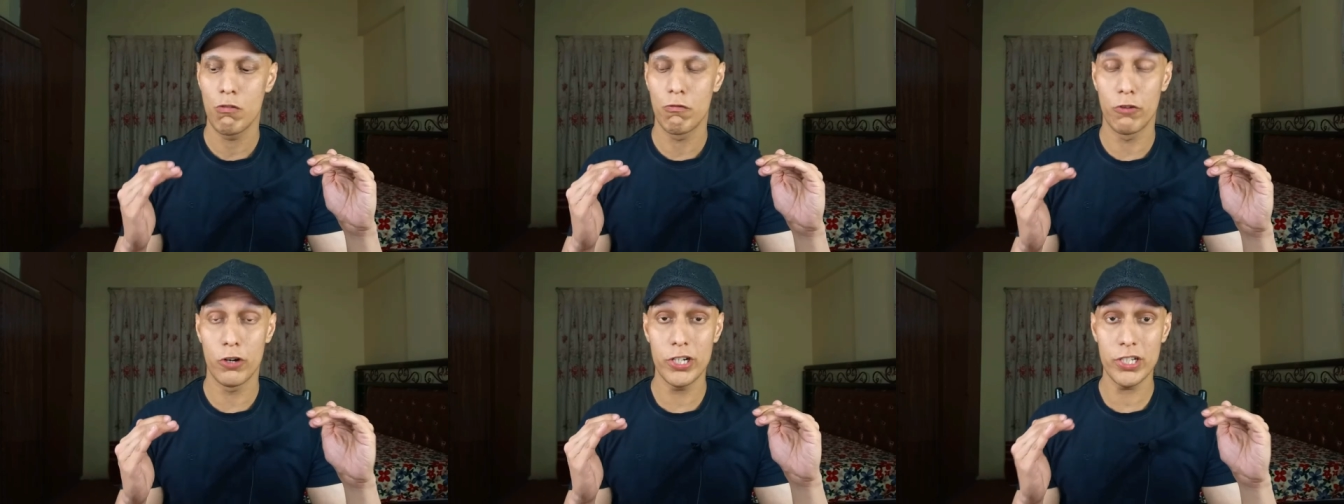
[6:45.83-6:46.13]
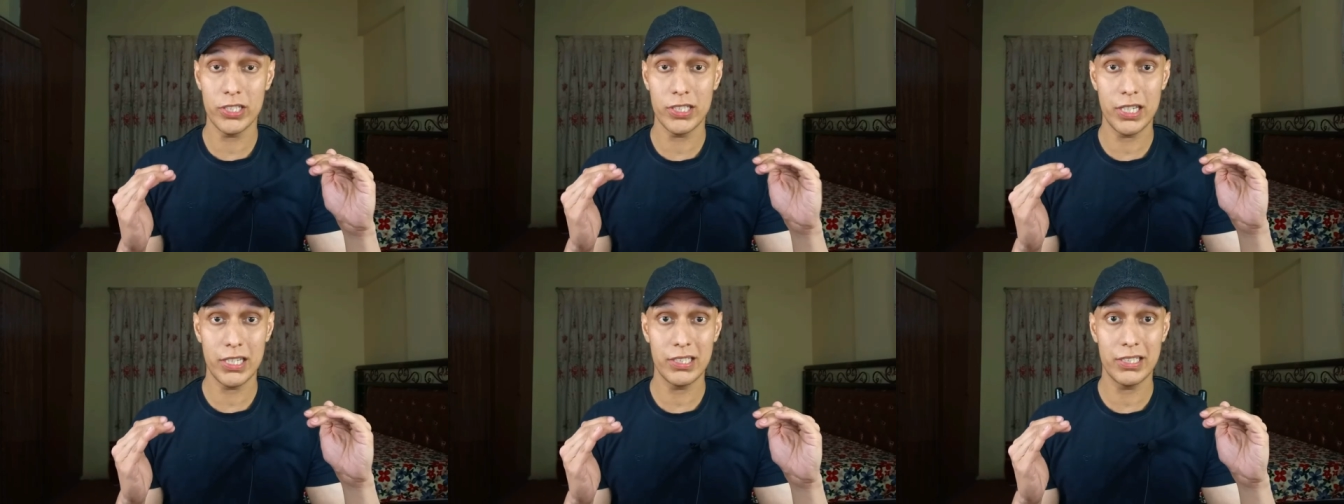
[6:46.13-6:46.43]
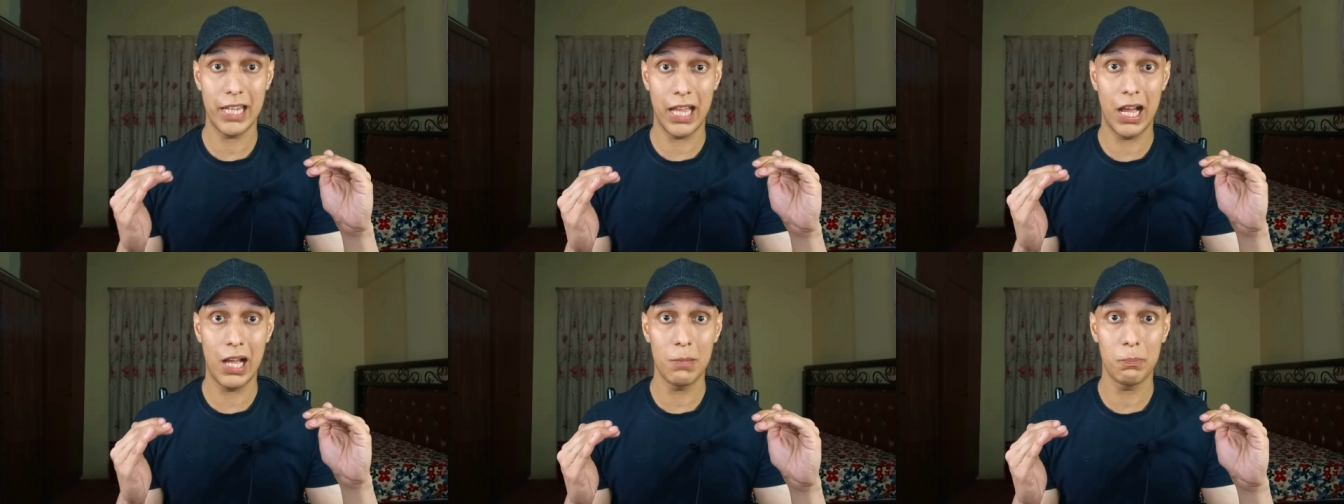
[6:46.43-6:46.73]
वर्सेस
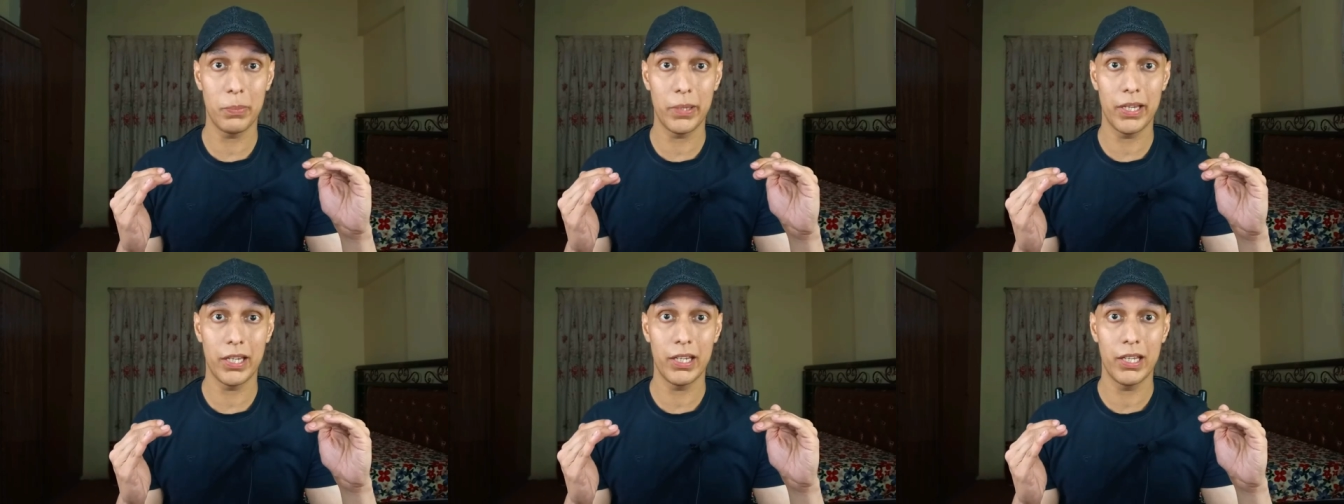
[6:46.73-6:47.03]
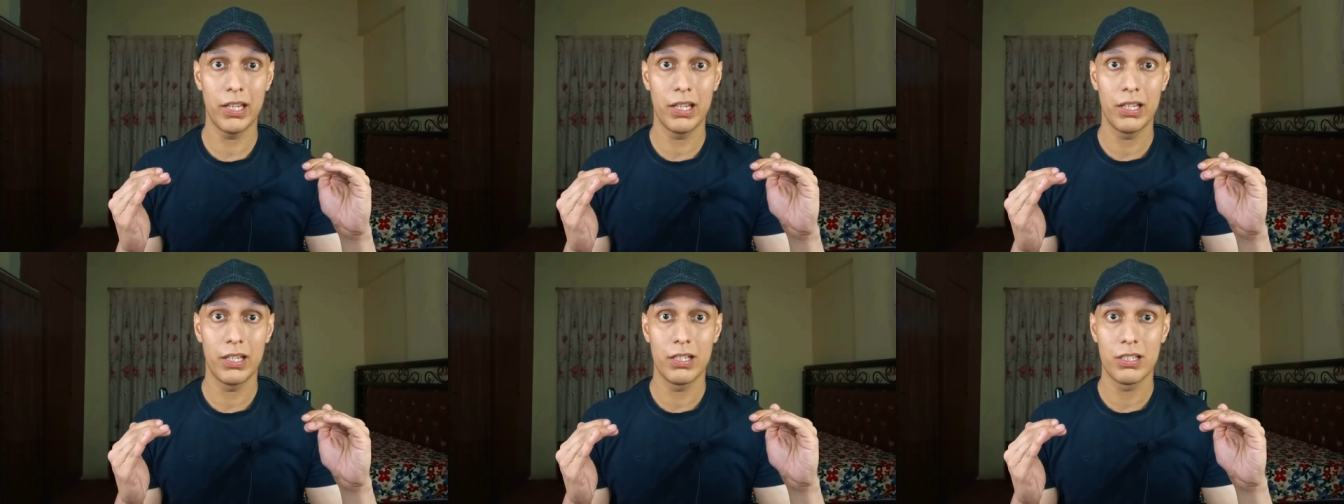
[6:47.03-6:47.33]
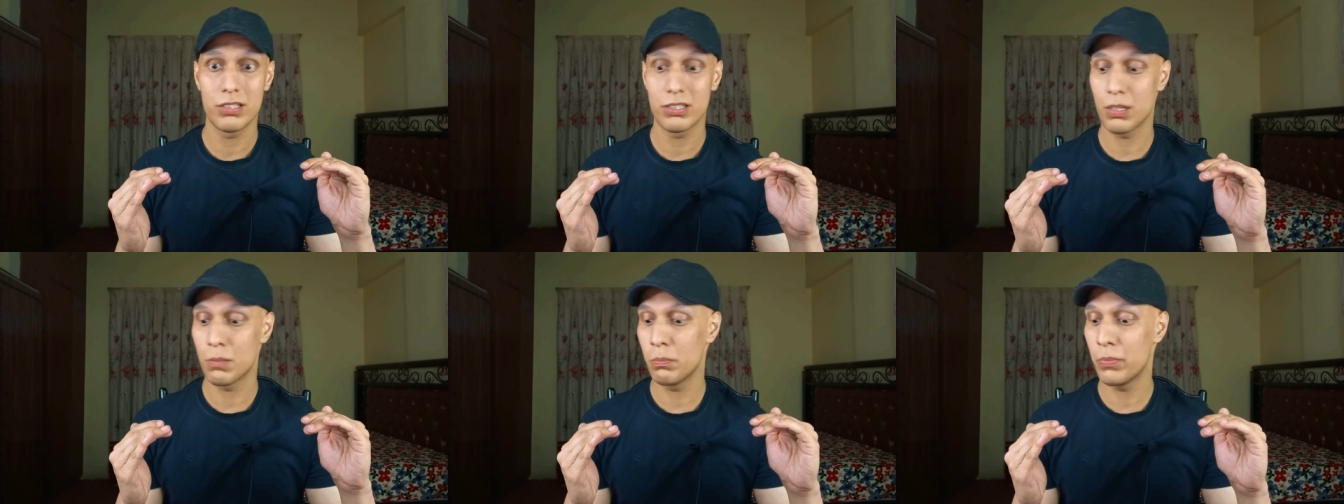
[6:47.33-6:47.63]
यहाँ पे
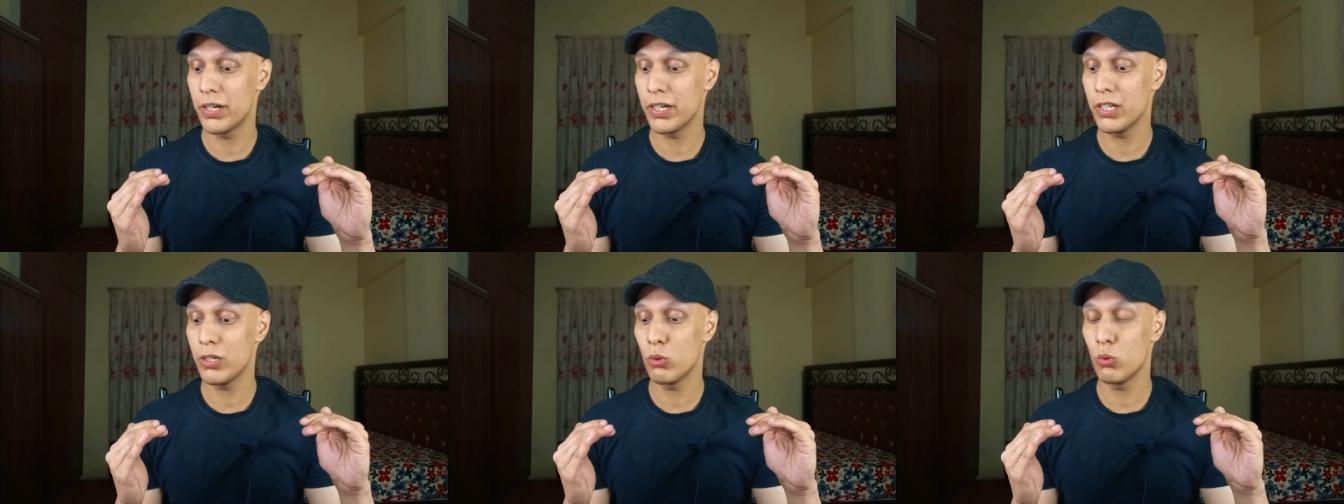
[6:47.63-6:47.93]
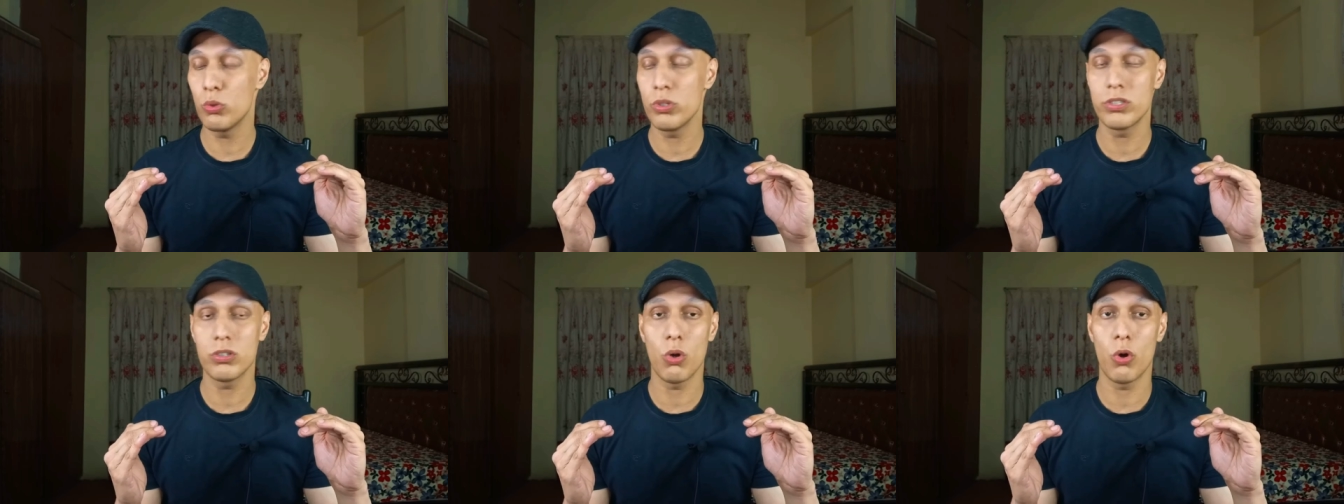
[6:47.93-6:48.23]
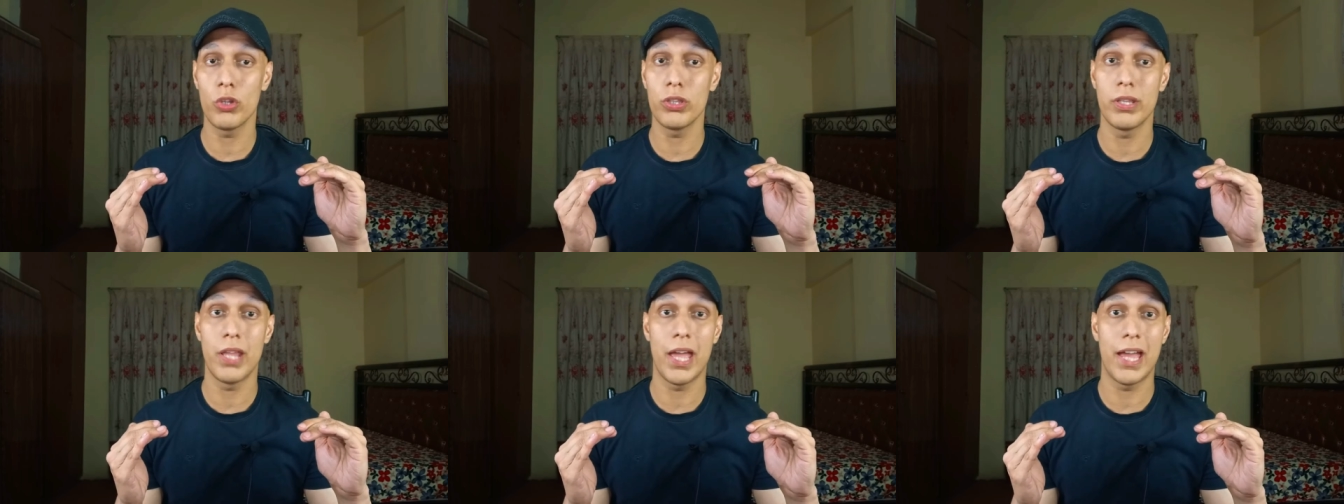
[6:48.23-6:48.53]
समबड़ी हु इज
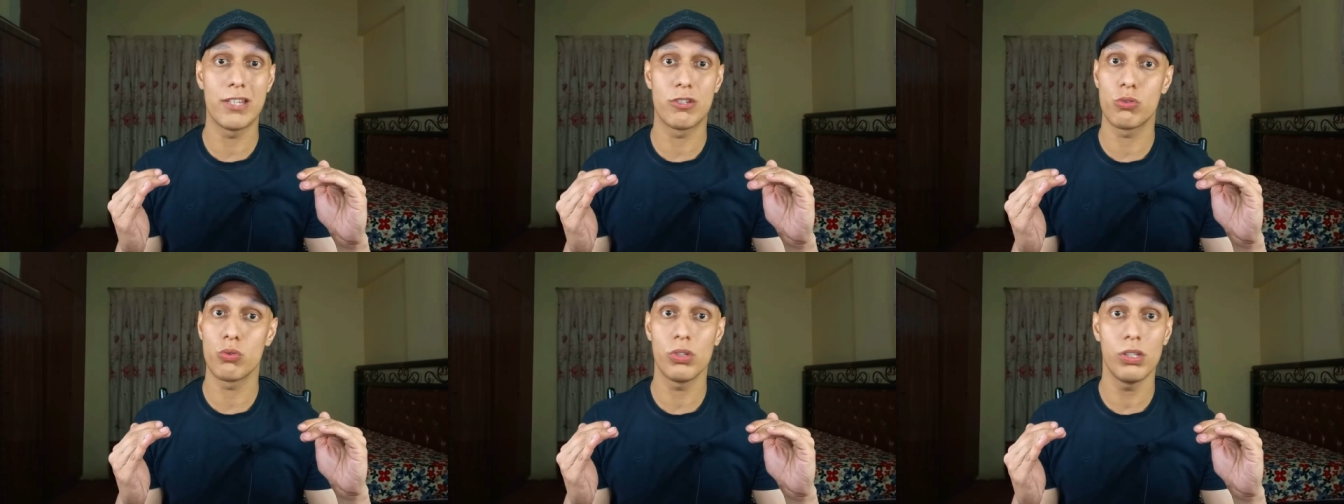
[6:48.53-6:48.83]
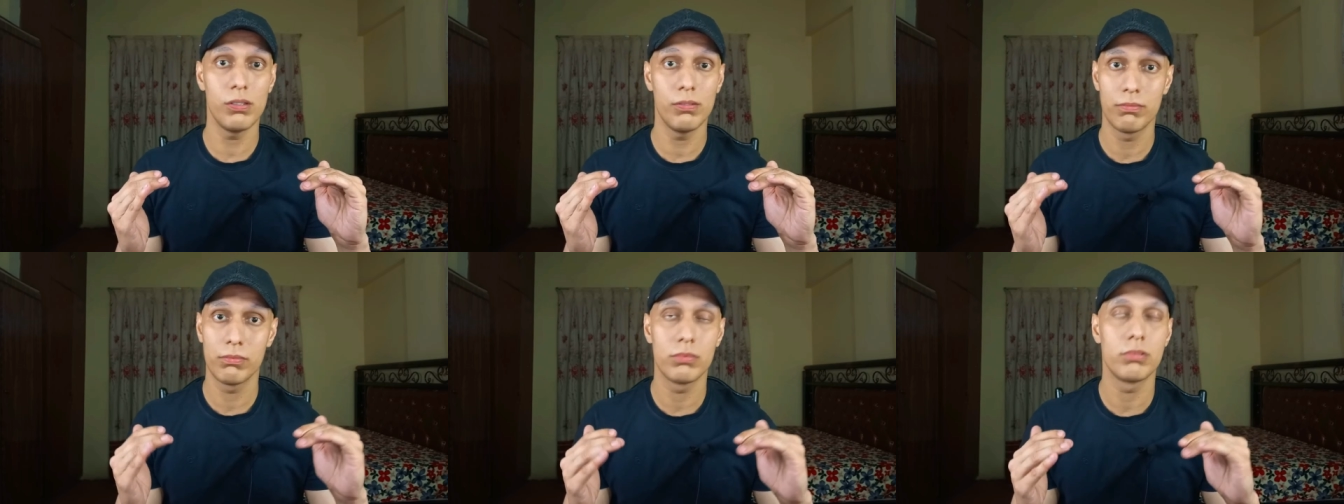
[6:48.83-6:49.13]
ऑन नेचुरल